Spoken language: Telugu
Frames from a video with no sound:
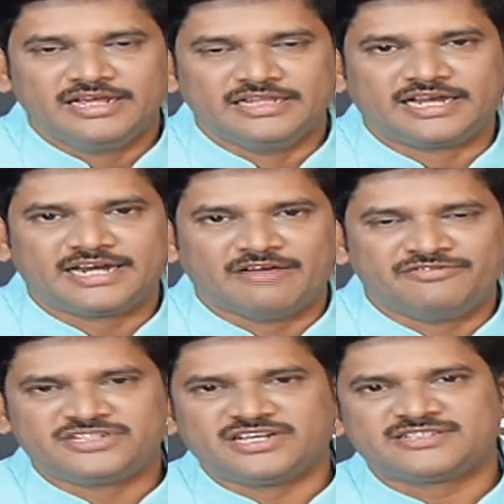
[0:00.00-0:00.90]
ఎందుకంటే
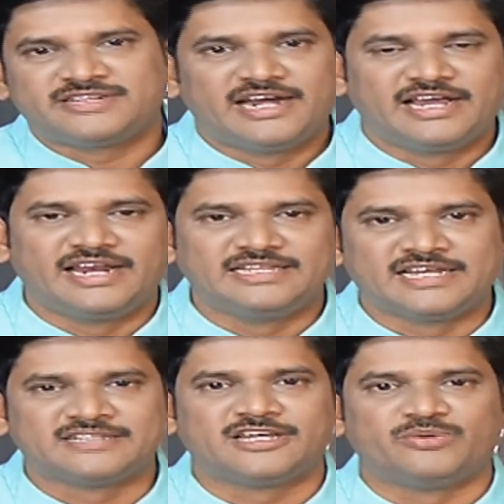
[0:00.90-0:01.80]
అఫీషియల్ స్టాండ్గానే
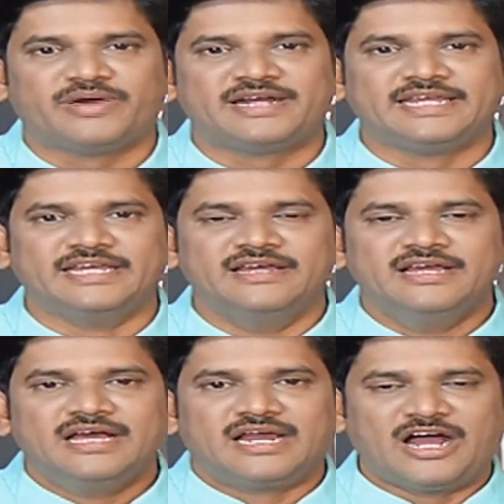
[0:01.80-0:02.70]
జనసేన పార్టీ
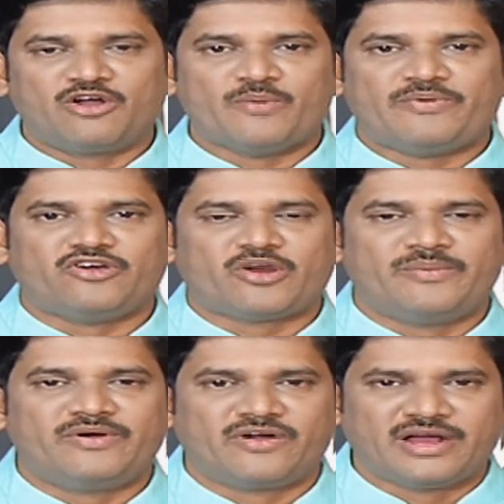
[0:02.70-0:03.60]
రాంగోపాల్
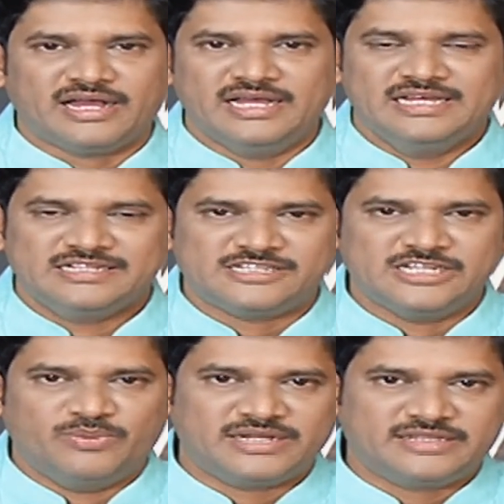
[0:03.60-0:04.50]
వర్మ ఒక
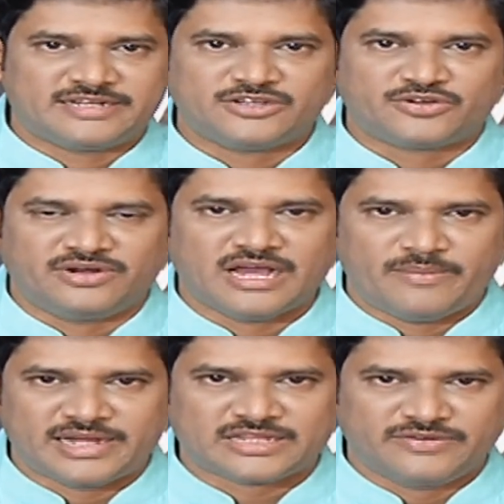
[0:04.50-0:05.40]
సినిమా దర్శకుడిగా
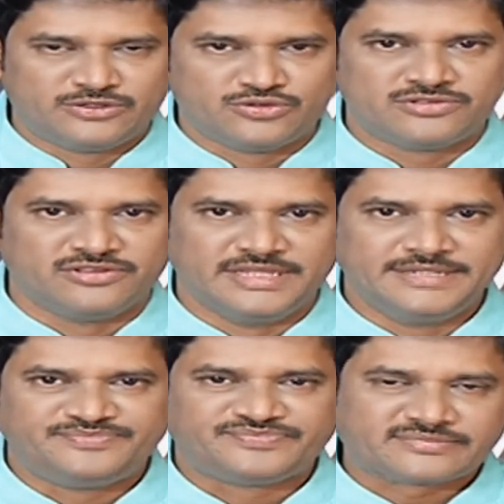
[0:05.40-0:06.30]
మాత్రమే చూస్తుంది
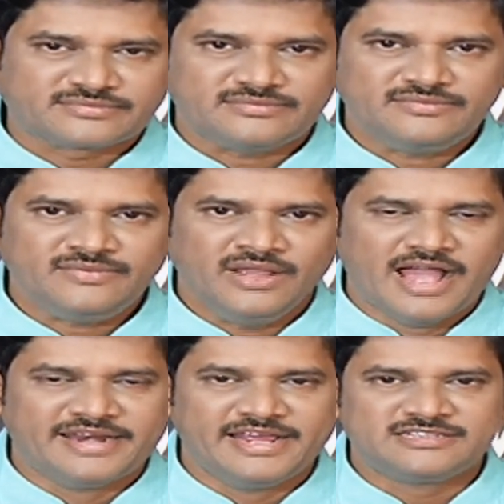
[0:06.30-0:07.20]

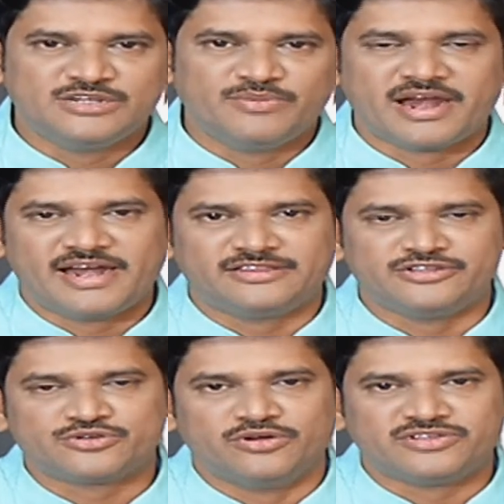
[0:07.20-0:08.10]
ఆయన ఏ సినిమాలైనా
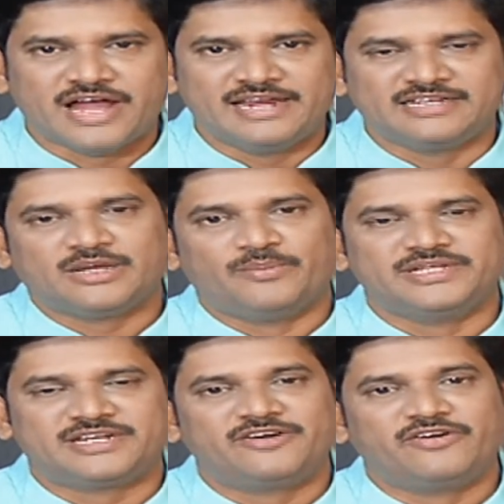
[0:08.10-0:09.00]
తీసుకోవచ్చు ఆయనకు
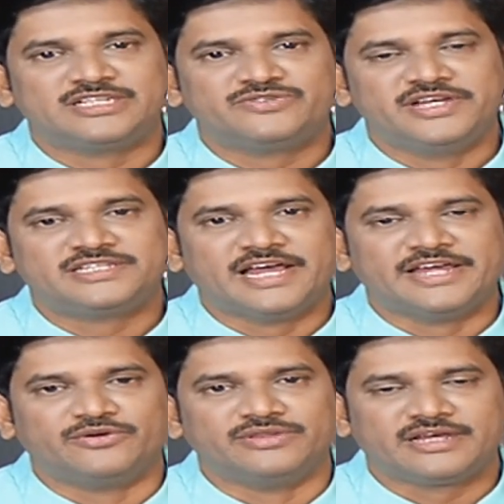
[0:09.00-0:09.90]
సంబంధించినటువంటి స్వేచ్ఛ
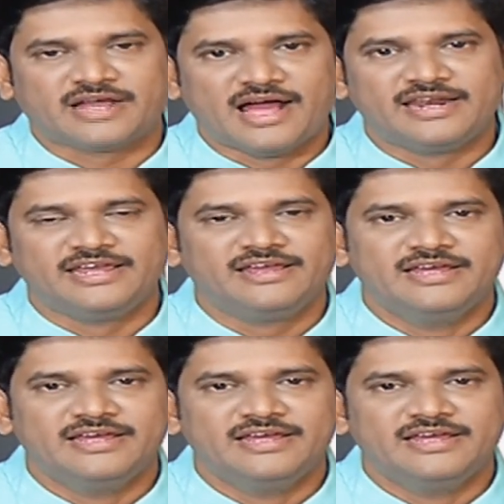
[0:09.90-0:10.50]
ఆయనకు ఉంది కానీ